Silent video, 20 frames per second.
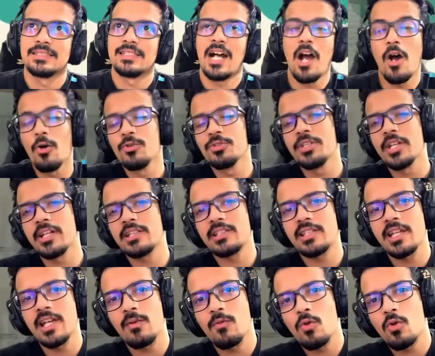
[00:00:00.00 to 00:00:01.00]
आओ देखते
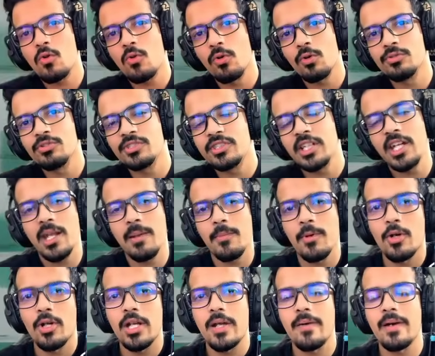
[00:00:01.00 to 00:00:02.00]
हैं वो कौन सी टीमें
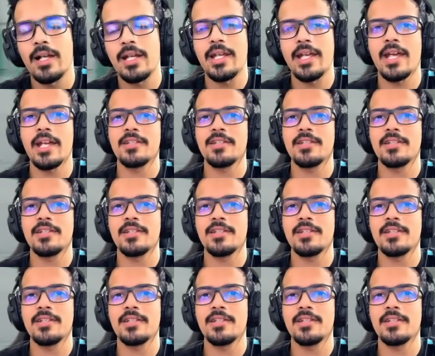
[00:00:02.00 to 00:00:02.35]
होने वाली है